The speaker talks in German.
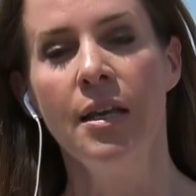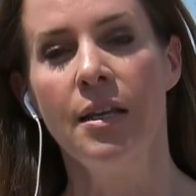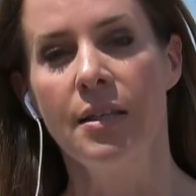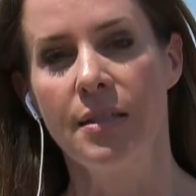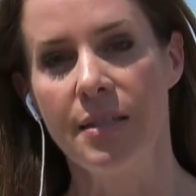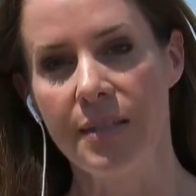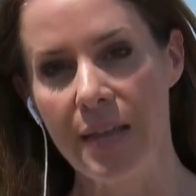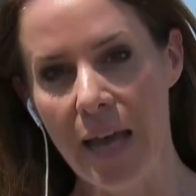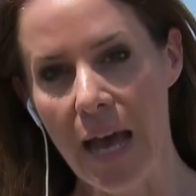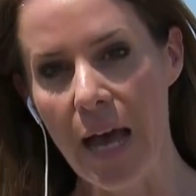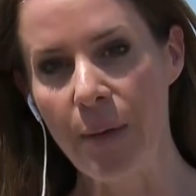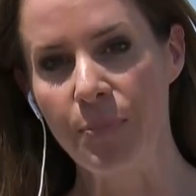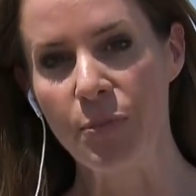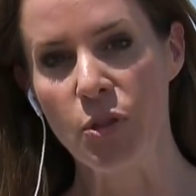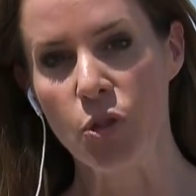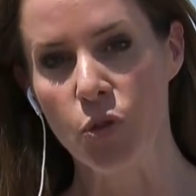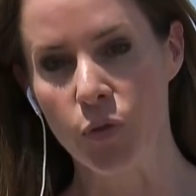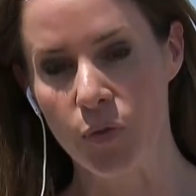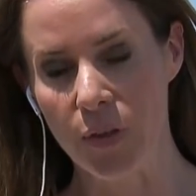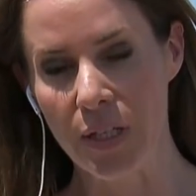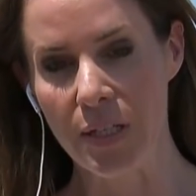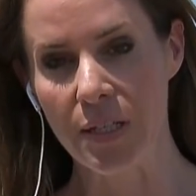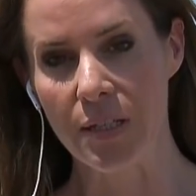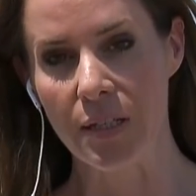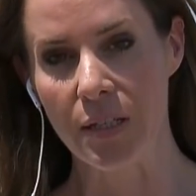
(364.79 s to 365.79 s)
Sie haben
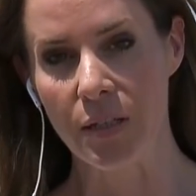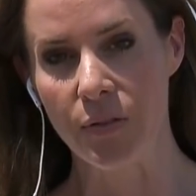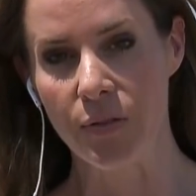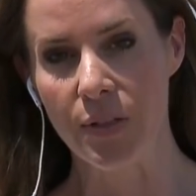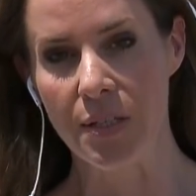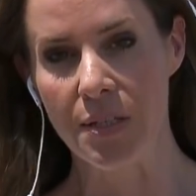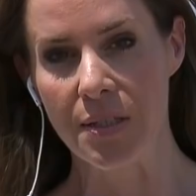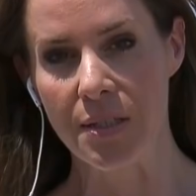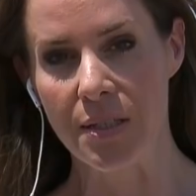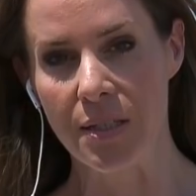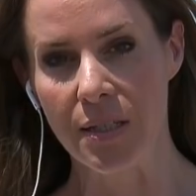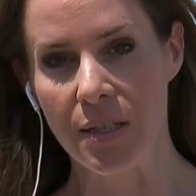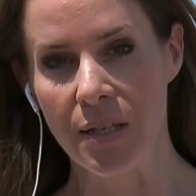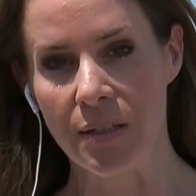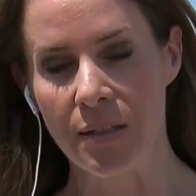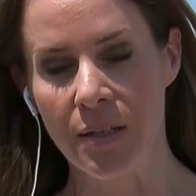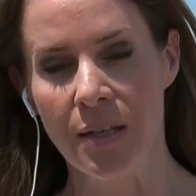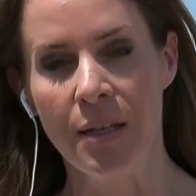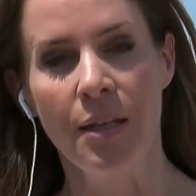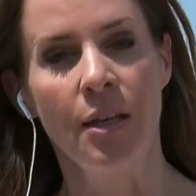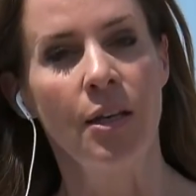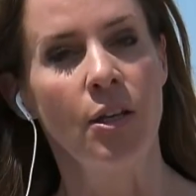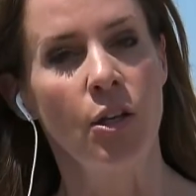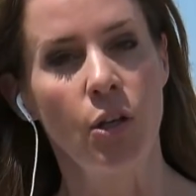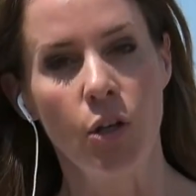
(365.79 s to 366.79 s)
zu wenig investiert,
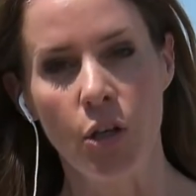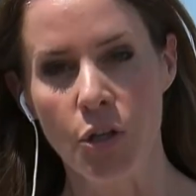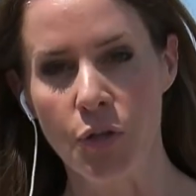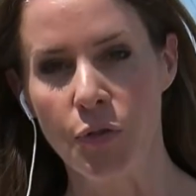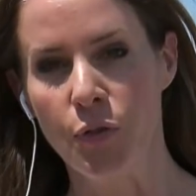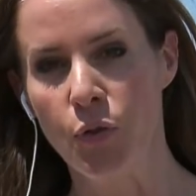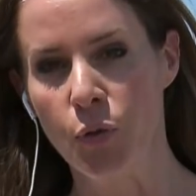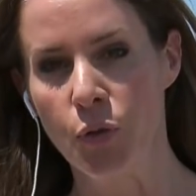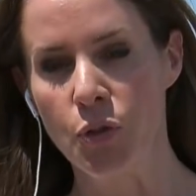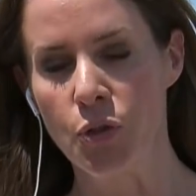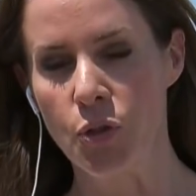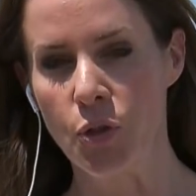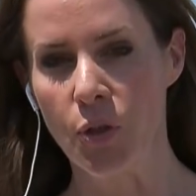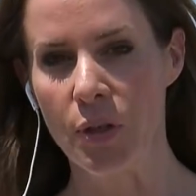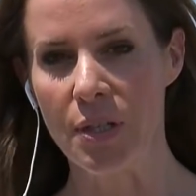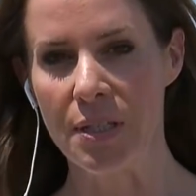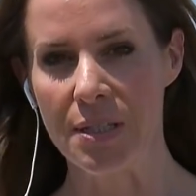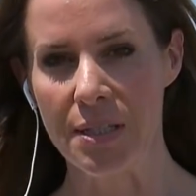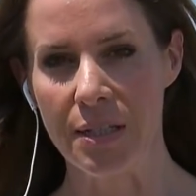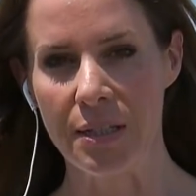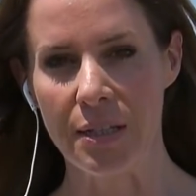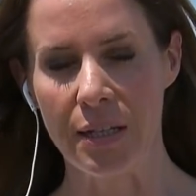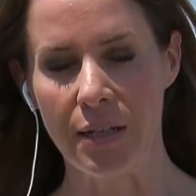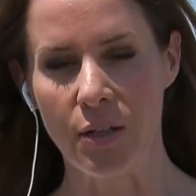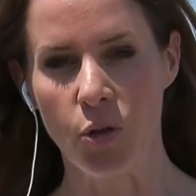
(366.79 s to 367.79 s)
Löschflugzeuge
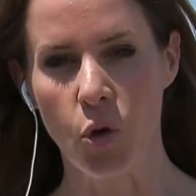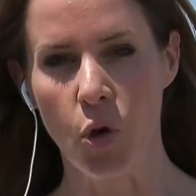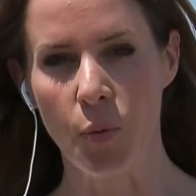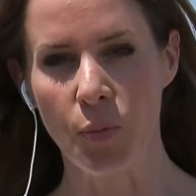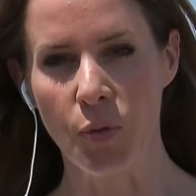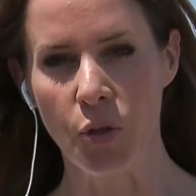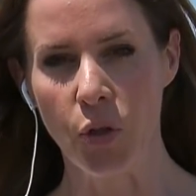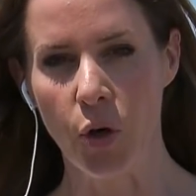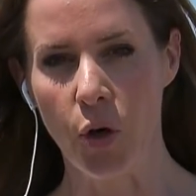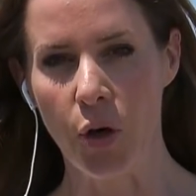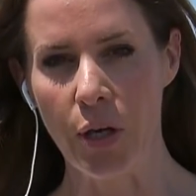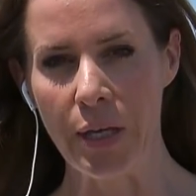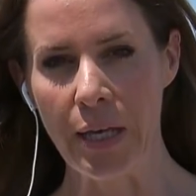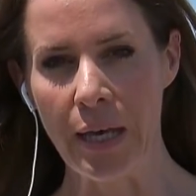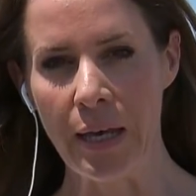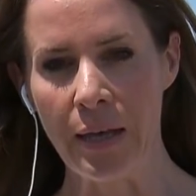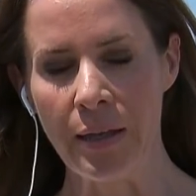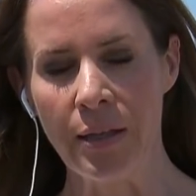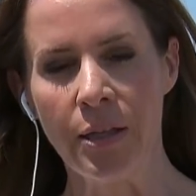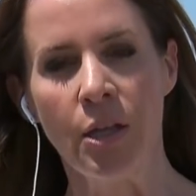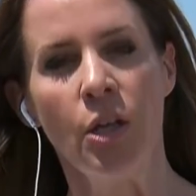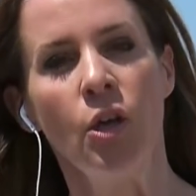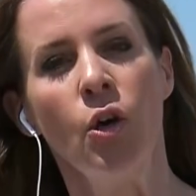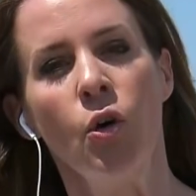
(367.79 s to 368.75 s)
sind enorm teuer